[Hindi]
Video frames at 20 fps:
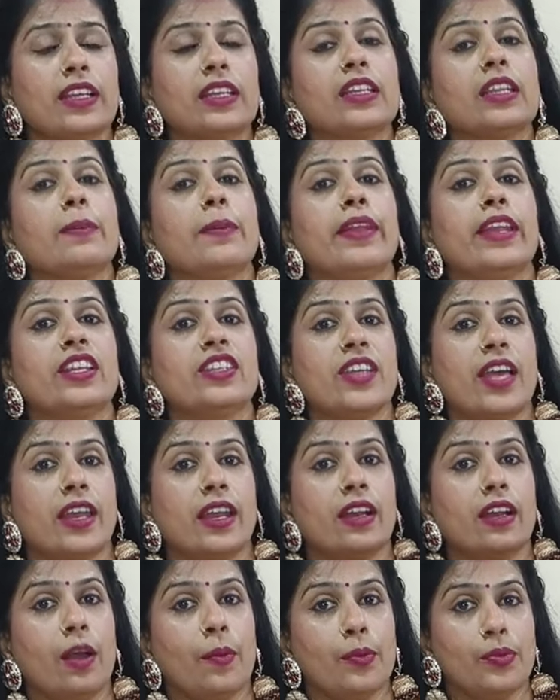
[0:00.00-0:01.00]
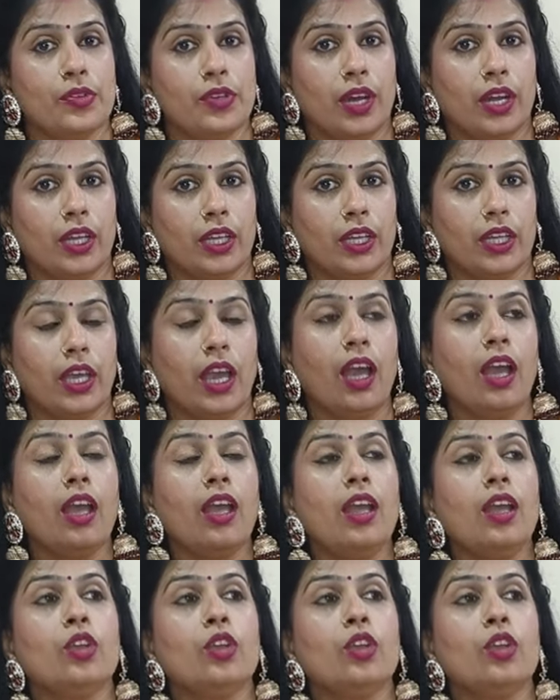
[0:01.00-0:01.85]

करते हैं मैंने चैनल कब स्टार्ट किया